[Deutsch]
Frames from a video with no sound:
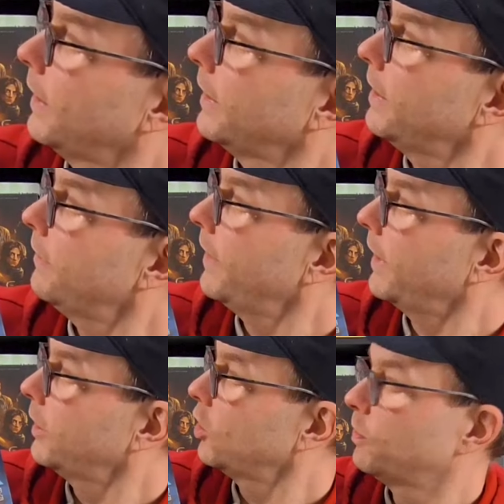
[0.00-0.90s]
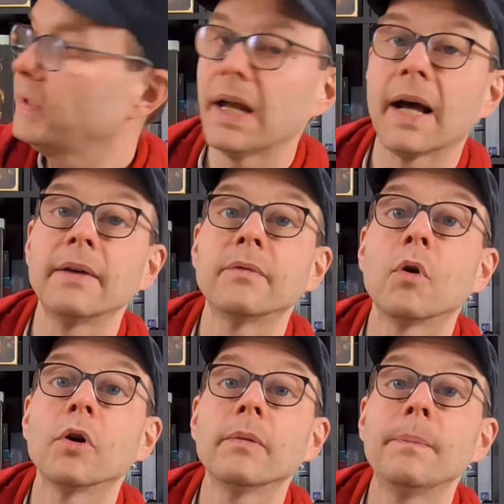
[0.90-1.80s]
Hier wäre die
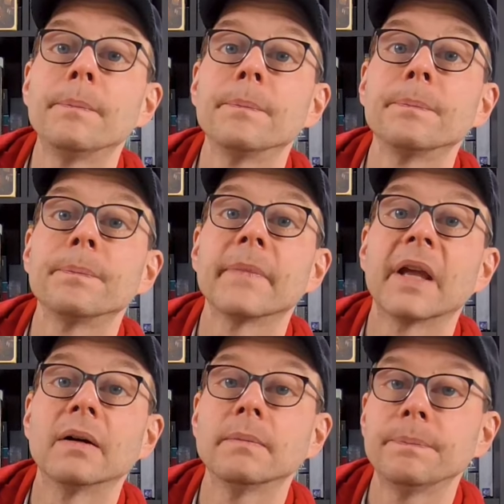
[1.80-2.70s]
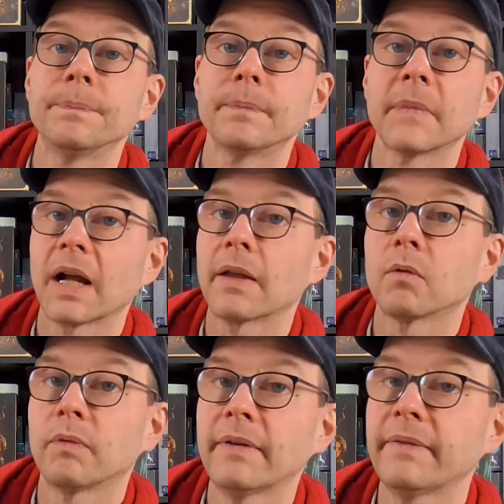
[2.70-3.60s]
Spielerreihenfolge. Ja,
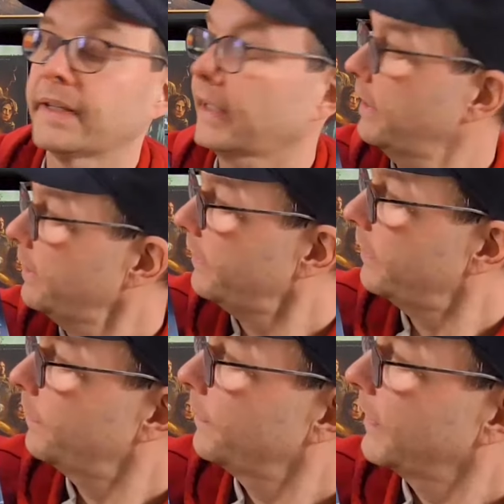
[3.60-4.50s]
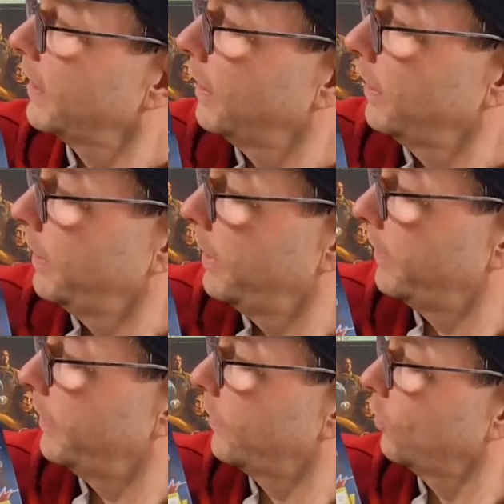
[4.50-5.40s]
also wann wer dran ist. Hier
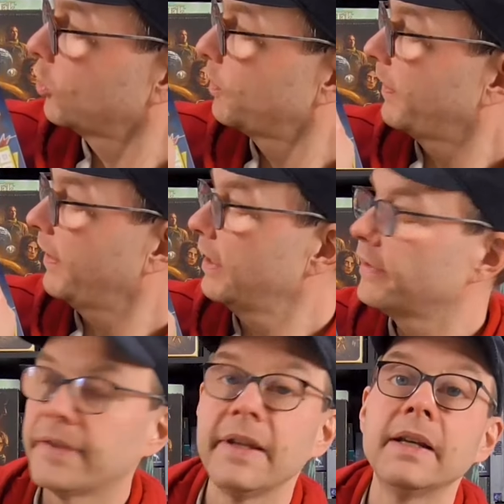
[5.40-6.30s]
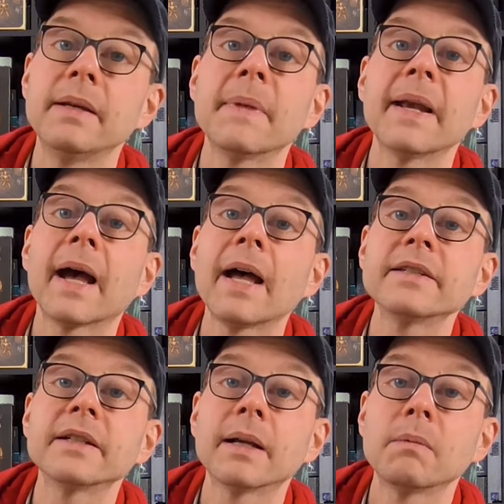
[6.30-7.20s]
sind so spezielle Ziele, die man
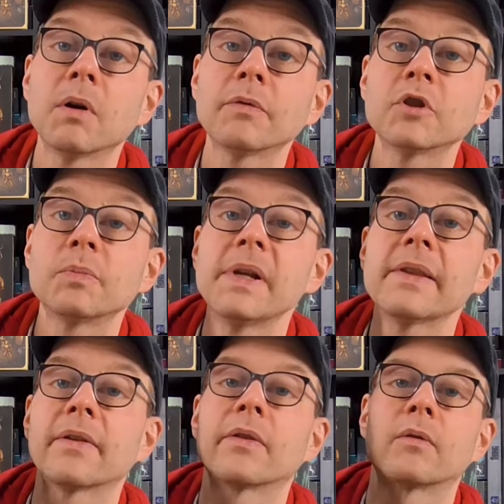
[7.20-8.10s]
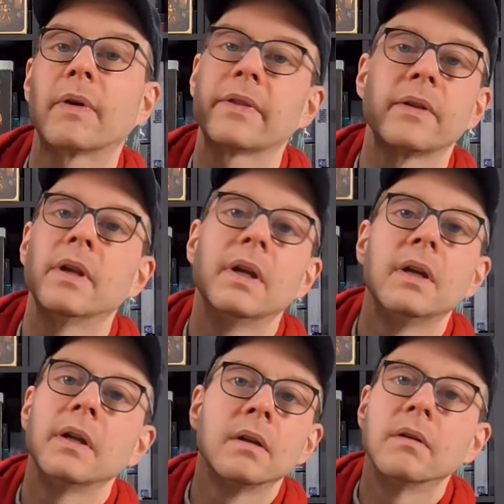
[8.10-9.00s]
erreichen kann im Laufe des Spiels. Also es ist quasi,
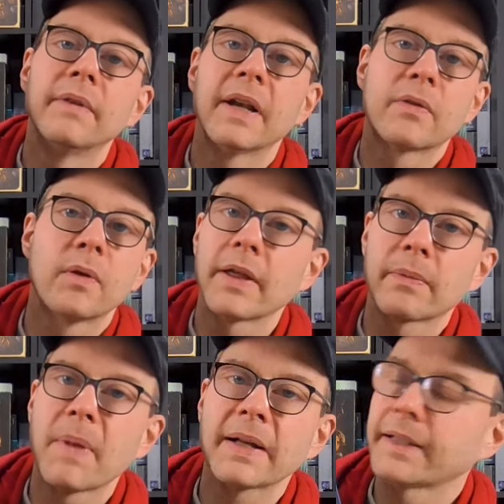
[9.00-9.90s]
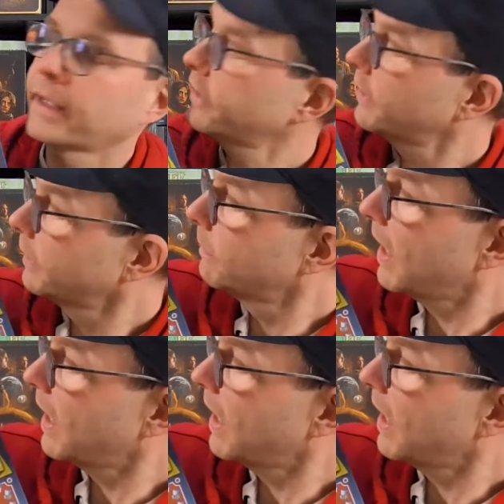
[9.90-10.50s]
wer das zuerst macht, der kriegt halt den